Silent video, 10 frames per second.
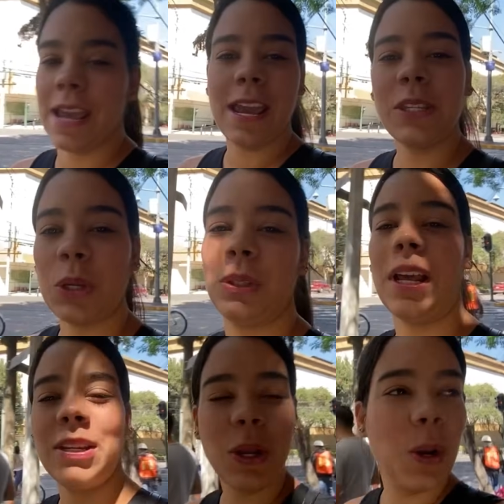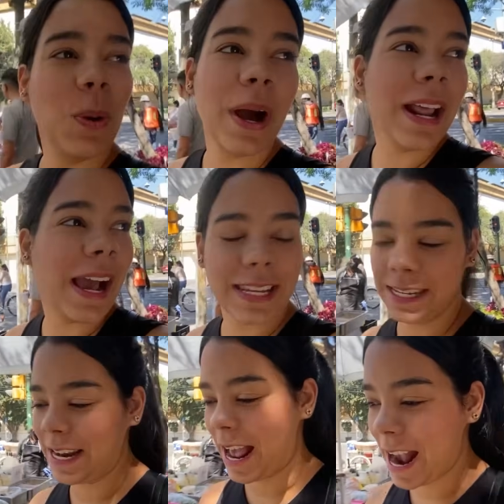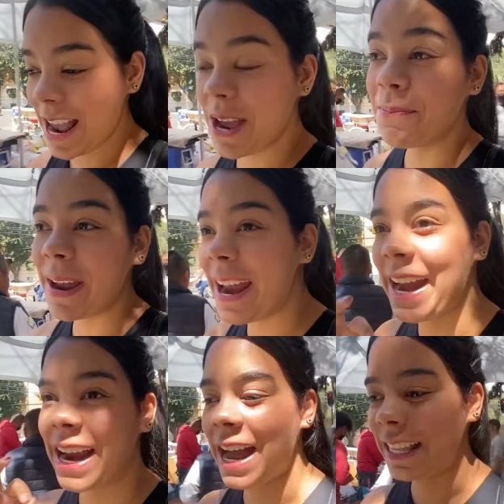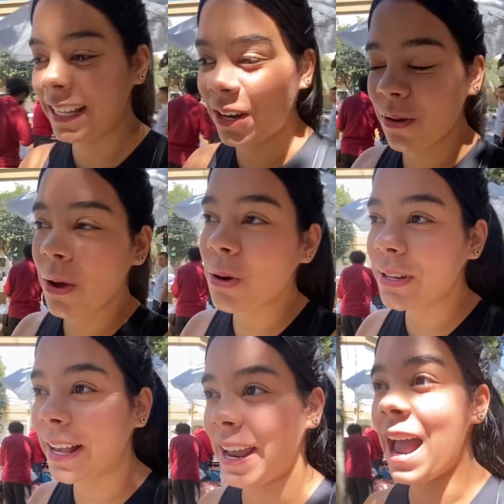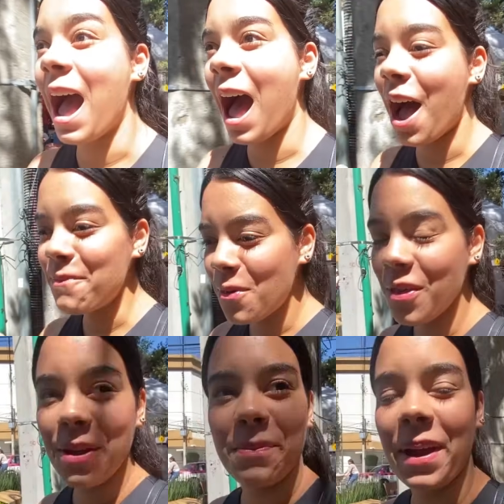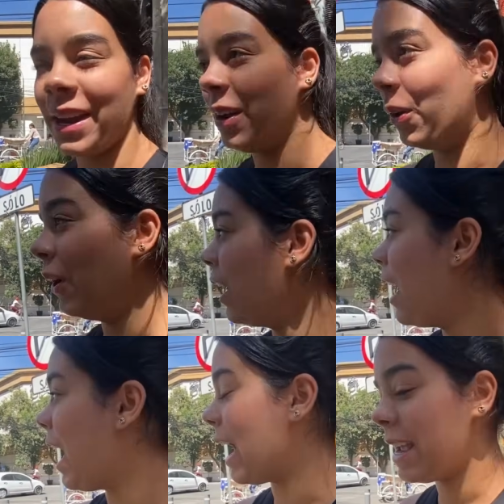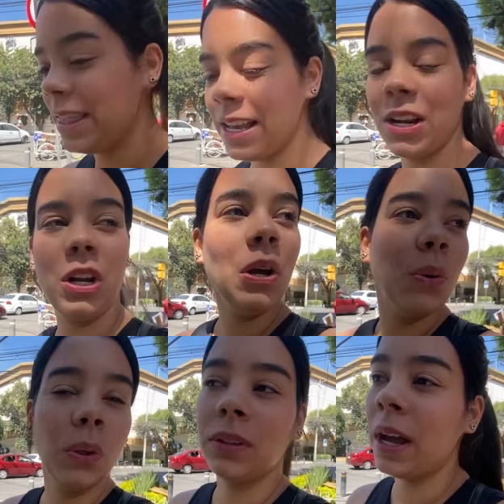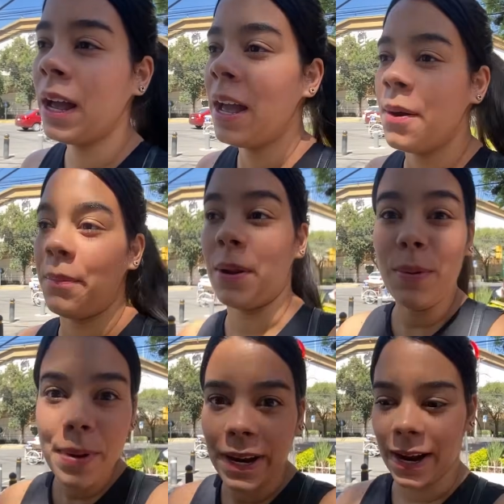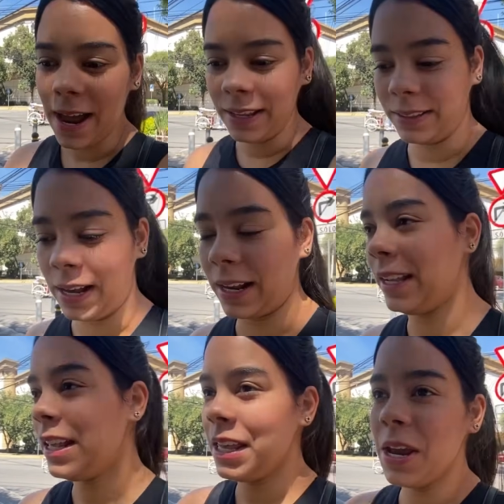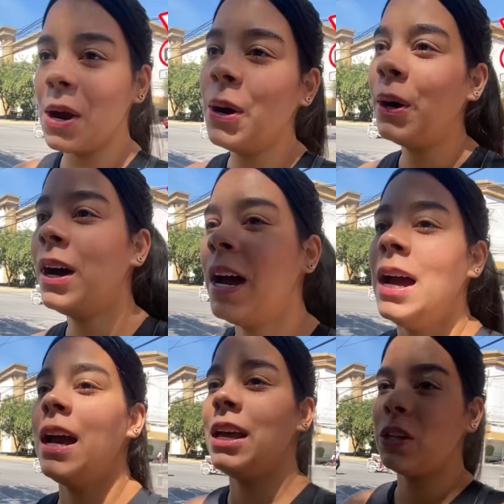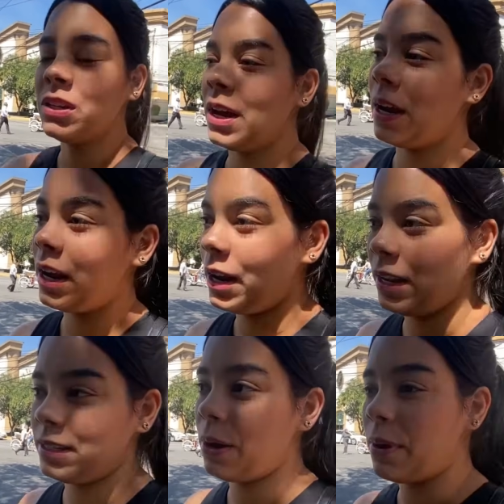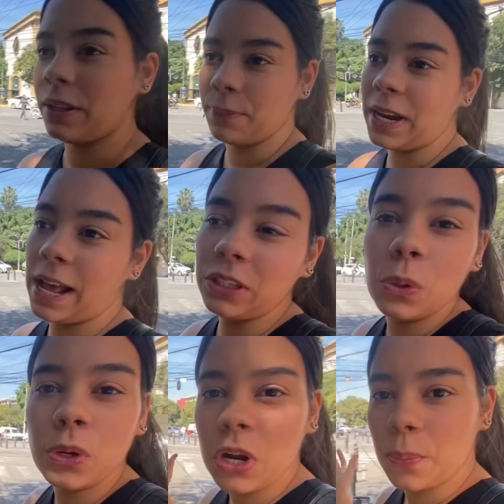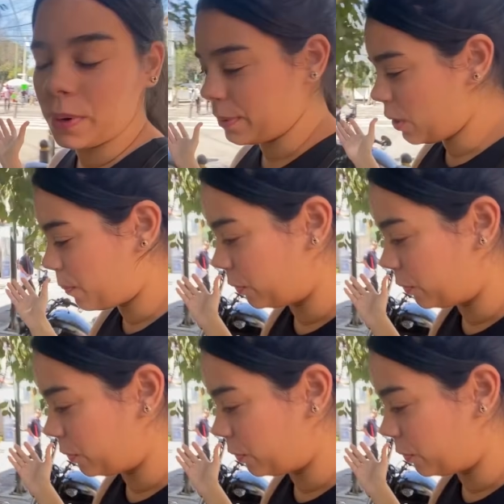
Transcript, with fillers: esos, lugares así en la calle me encantan. Es una cosa que amo de México. Hay gente que no le gusta, pero a mí me encanta, ¿qué te digo? Entonces, ¿sabes? Mira, esto es uno de los primeros